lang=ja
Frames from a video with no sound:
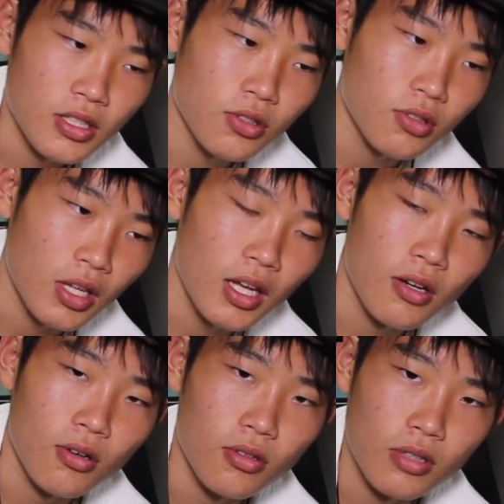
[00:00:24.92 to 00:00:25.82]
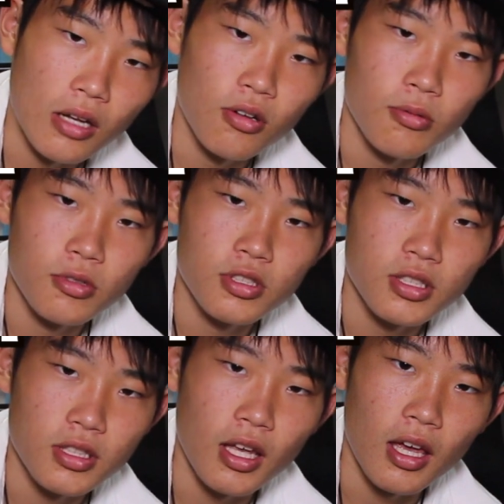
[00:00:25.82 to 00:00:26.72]
ちょっとね学校もつ
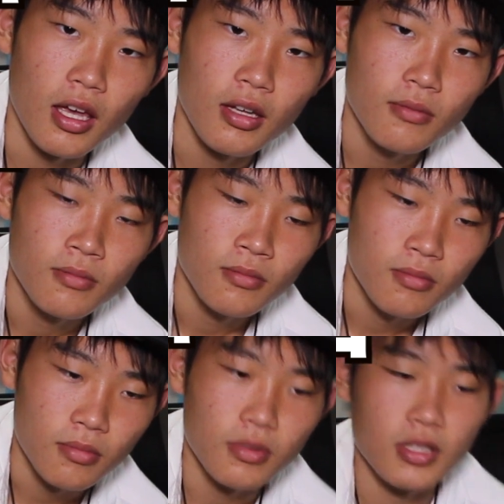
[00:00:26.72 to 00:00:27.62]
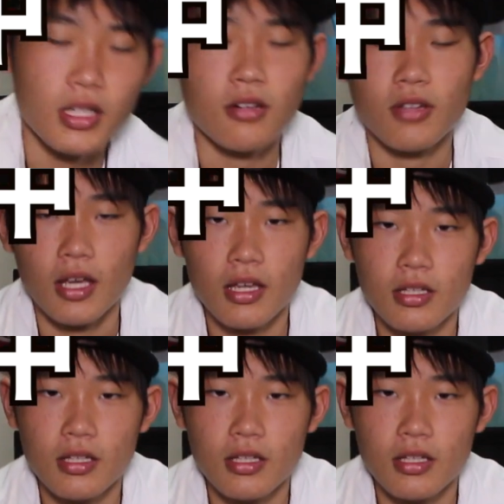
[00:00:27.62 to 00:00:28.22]
いてきたので、